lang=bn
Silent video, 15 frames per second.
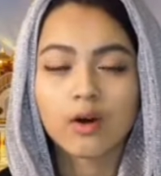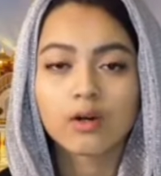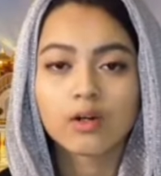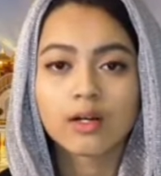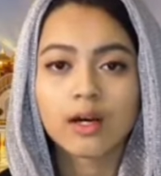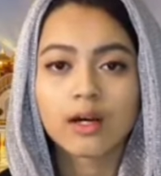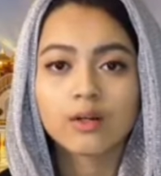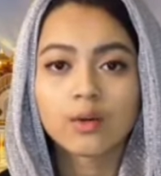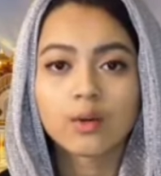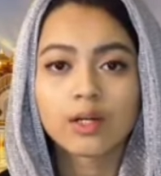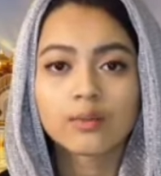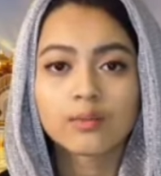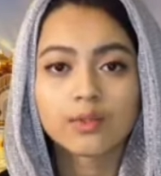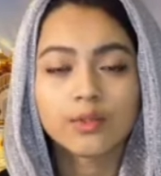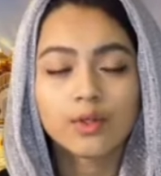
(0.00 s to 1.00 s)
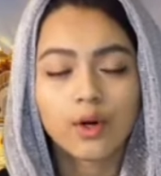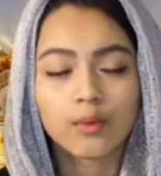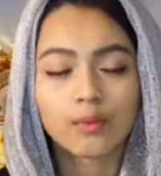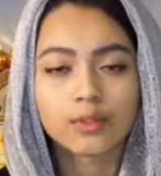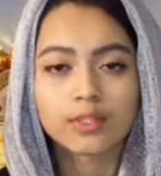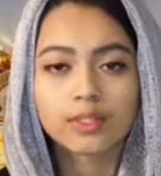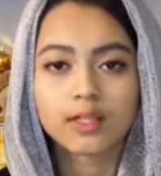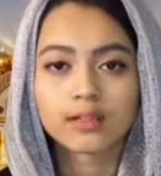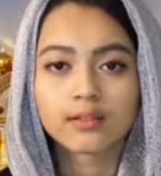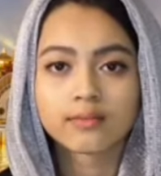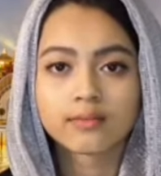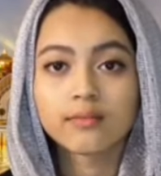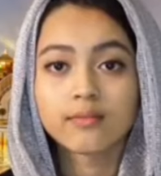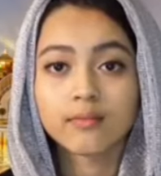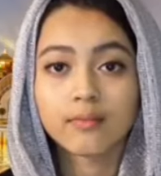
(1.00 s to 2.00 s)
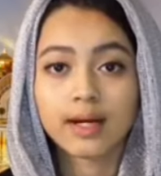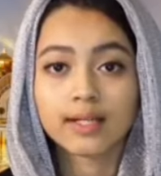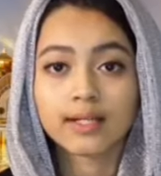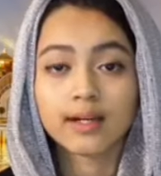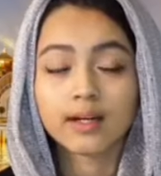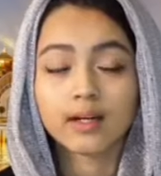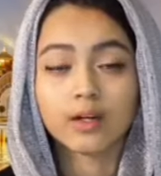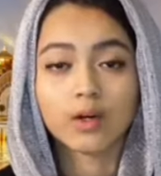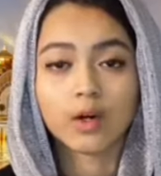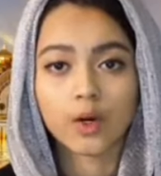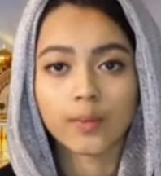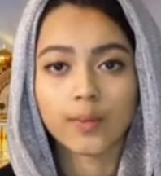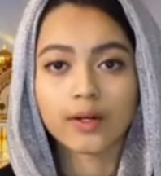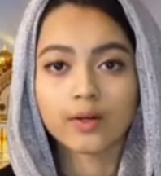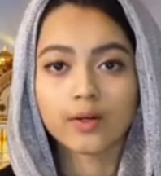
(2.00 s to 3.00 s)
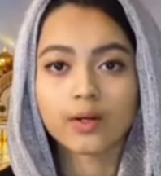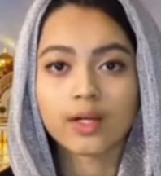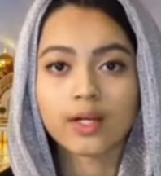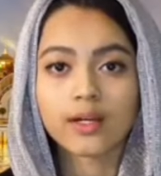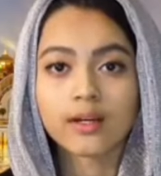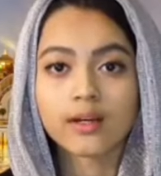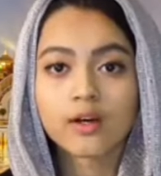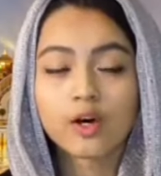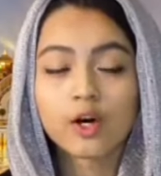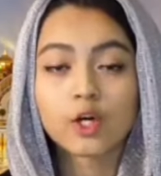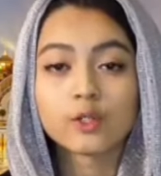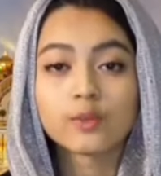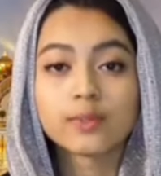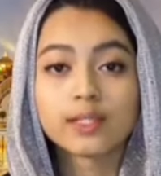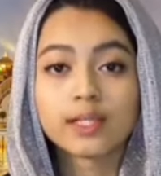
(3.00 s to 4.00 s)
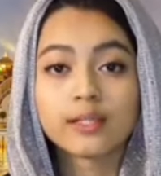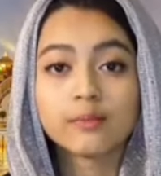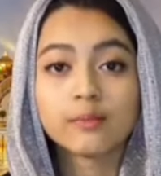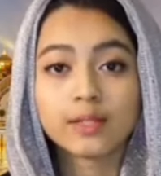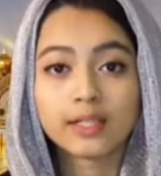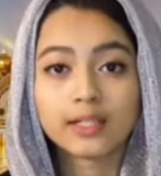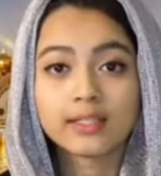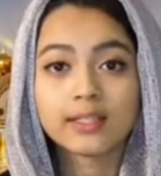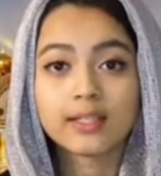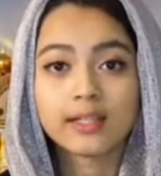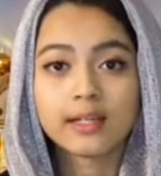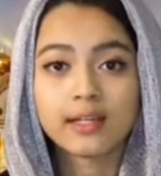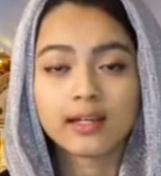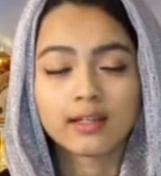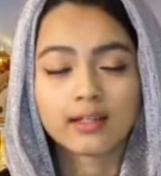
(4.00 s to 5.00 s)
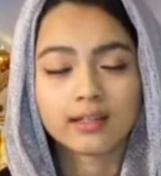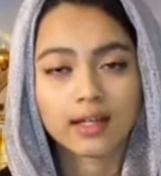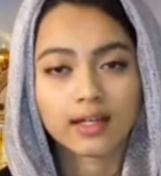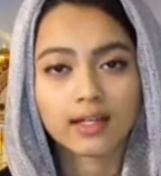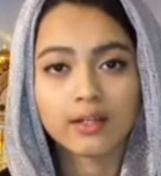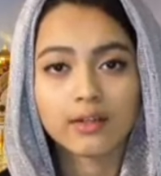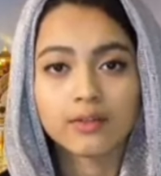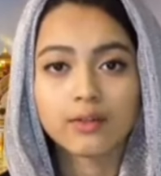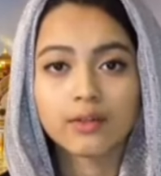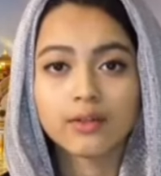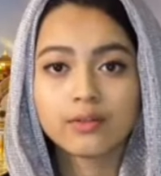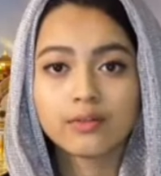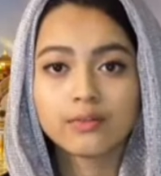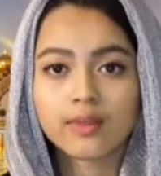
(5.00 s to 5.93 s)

অজ্ঞান হওয়ার মতো অবস্থা মাটা অবাক হয়ে হসপিটালের বিলের দিকে তাকিয়ে রইল